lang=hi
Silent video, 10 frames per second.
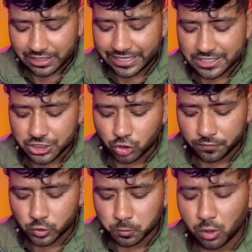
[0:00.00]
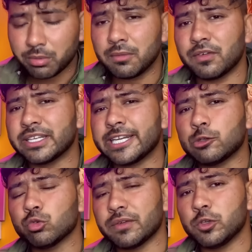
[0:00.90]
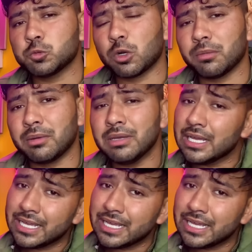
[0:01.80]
लेकिन जीरो व्यूज प्रॉब्लम वन के टू के व्यूज प्रॉब्लम